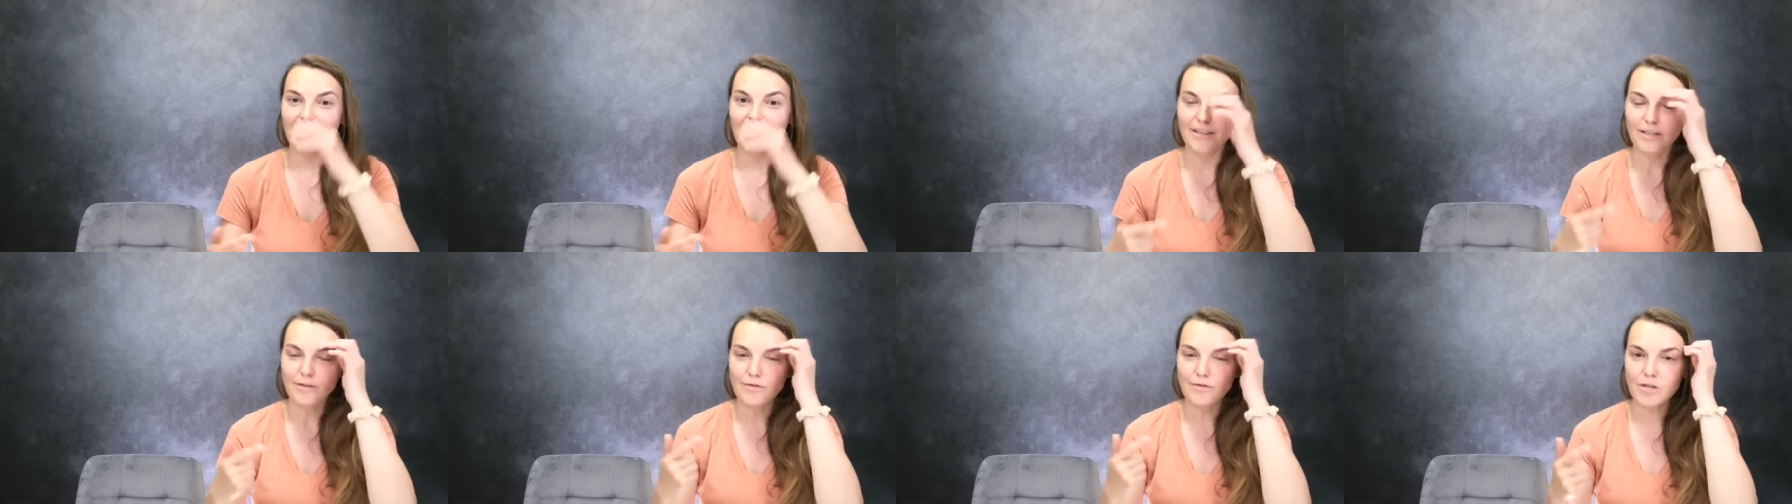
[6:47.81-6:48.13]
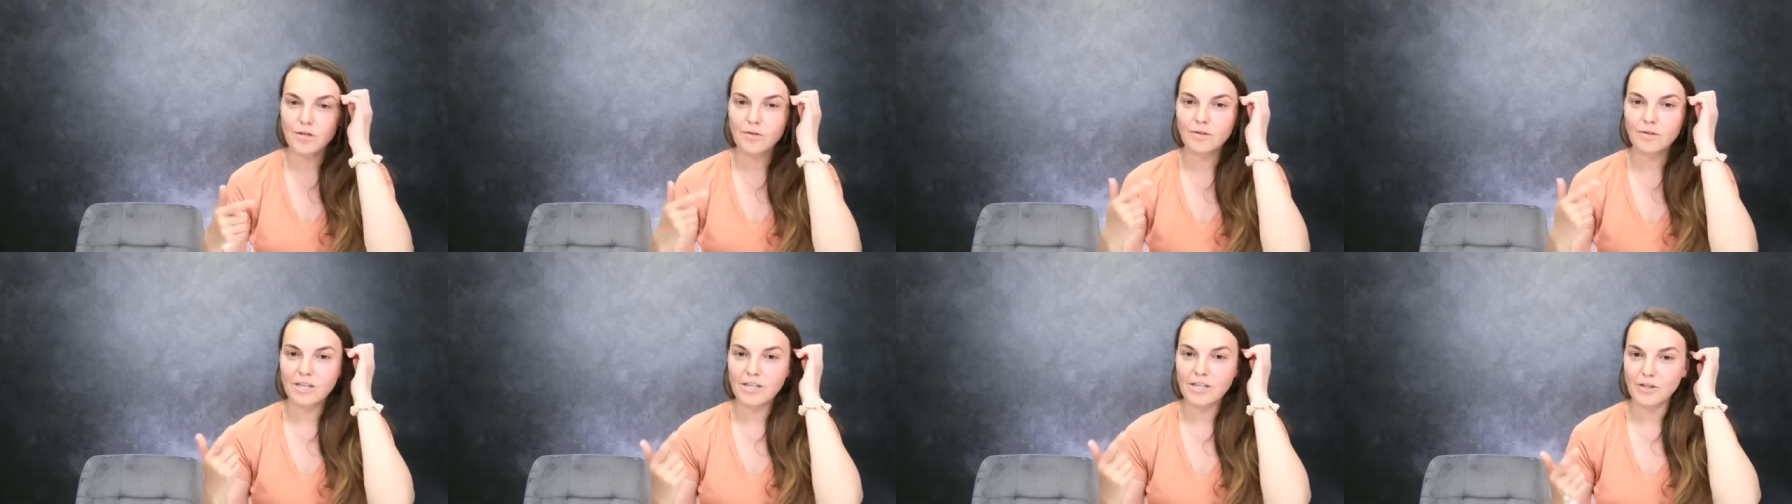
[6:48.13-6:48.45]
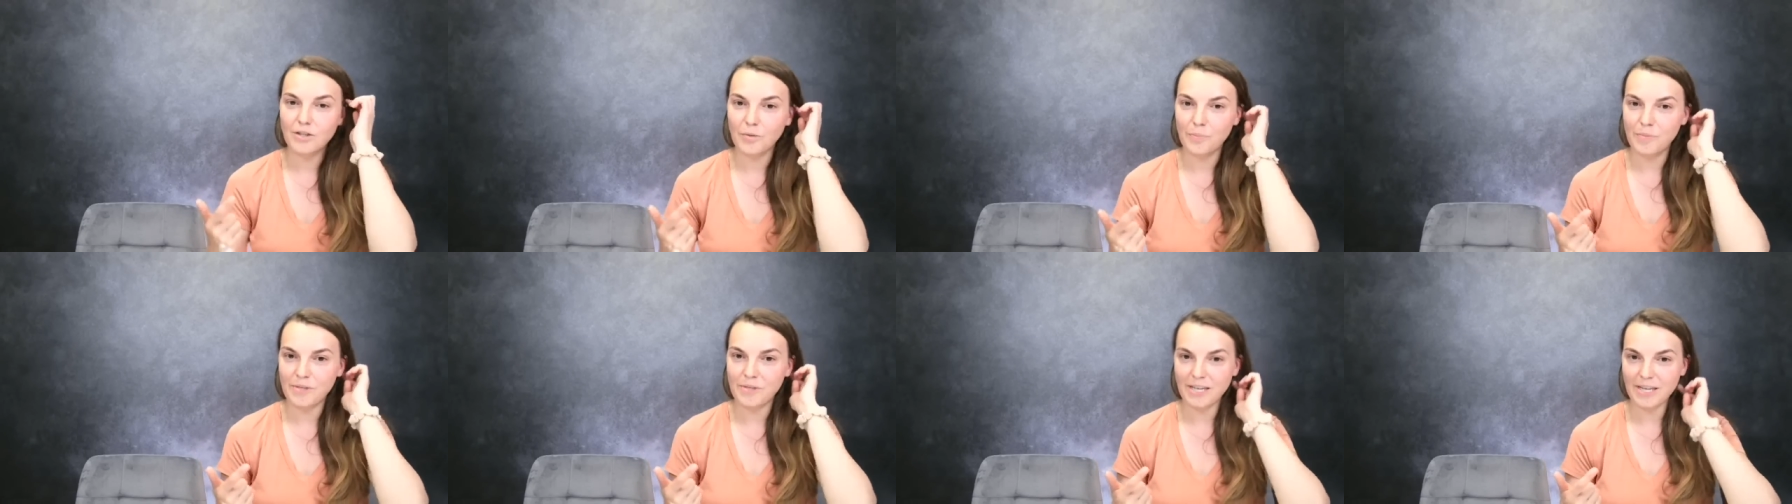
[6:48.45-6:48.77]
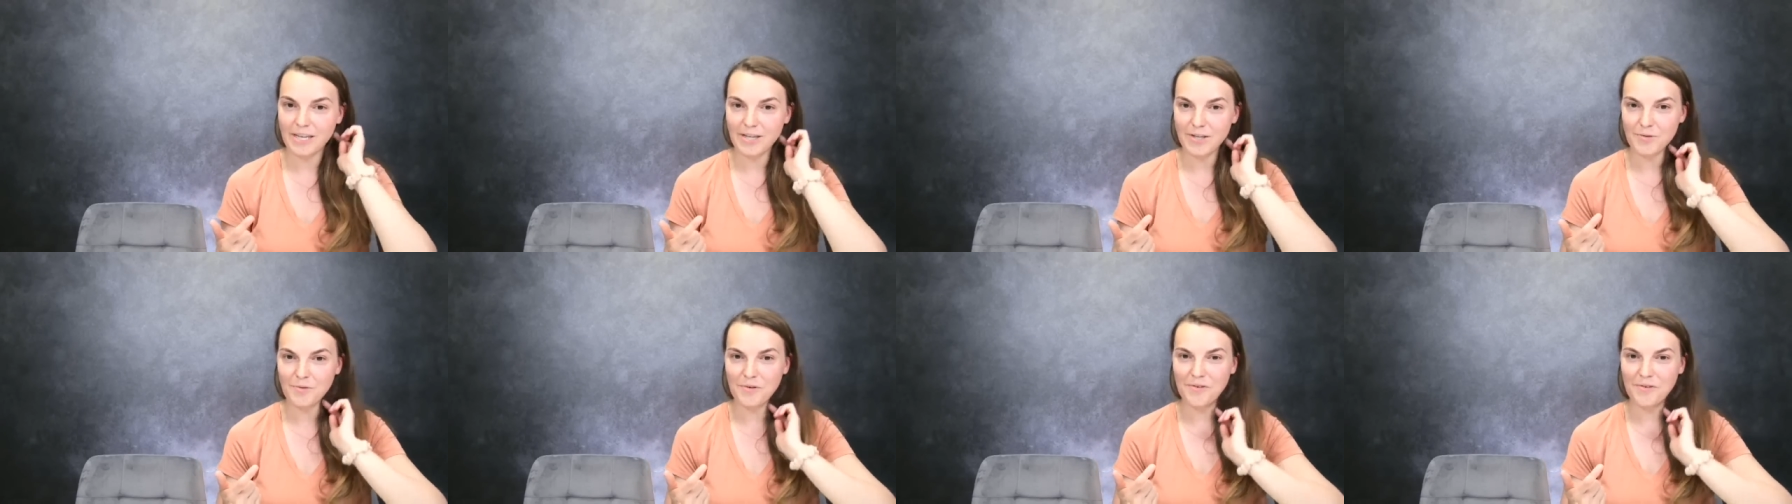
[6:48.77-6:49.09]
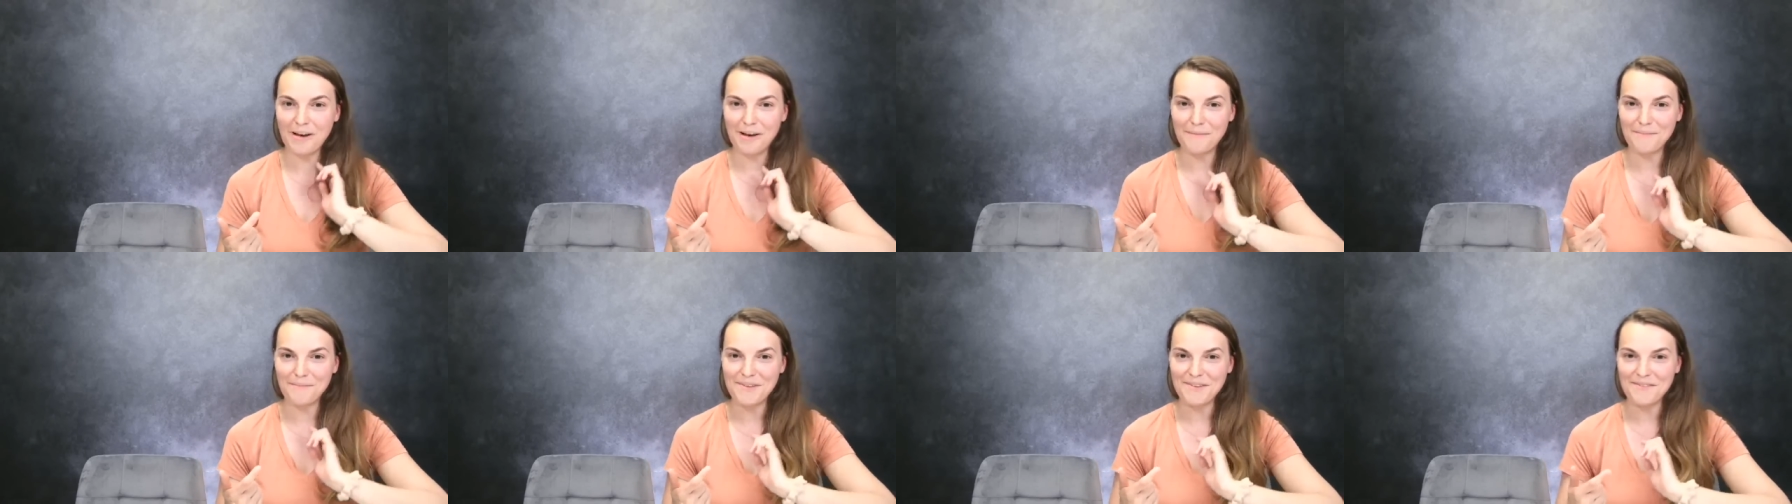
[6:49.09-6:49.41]
Nie wszystko da się opisać
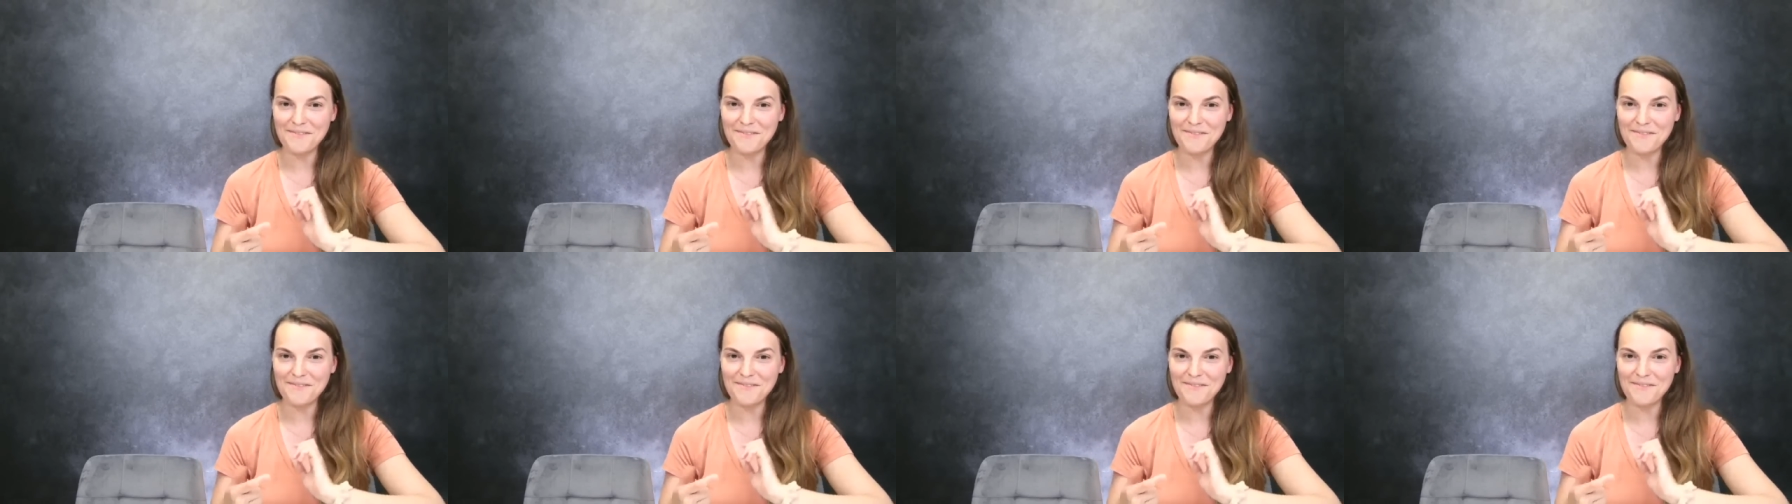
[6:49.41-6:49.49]
słowami.